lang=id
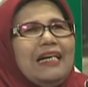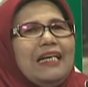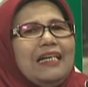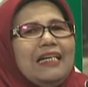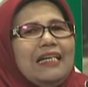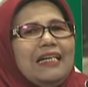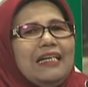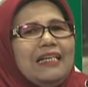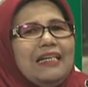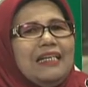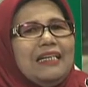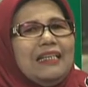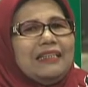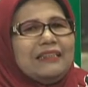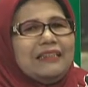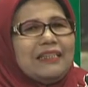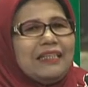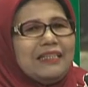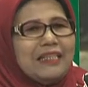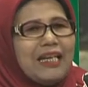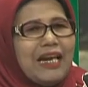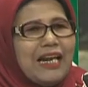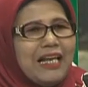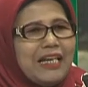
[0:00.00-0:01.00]
uh,
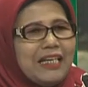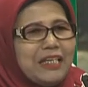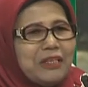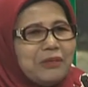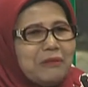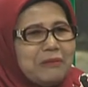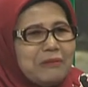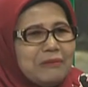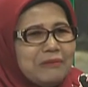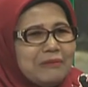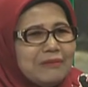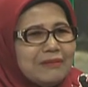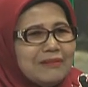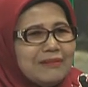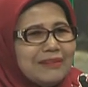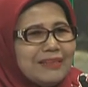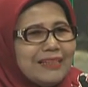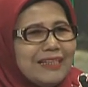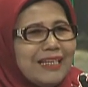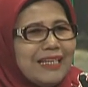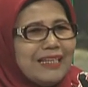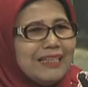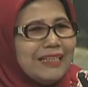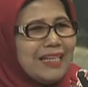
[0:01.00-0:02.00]
setelah itu
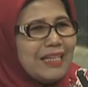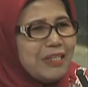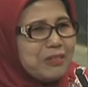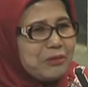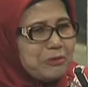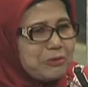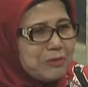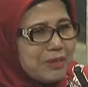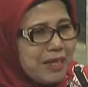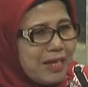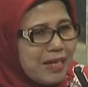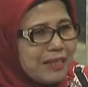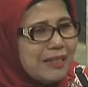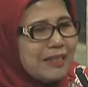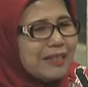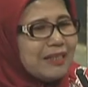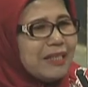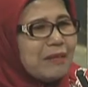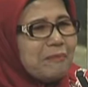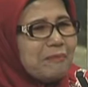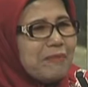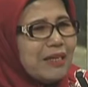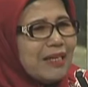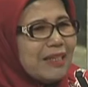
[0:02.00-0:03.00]
kita juga
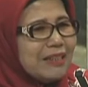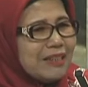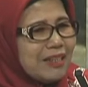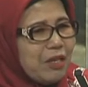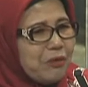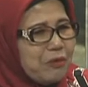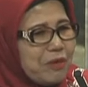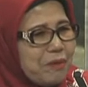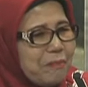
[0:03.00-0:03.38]
kita mengetahui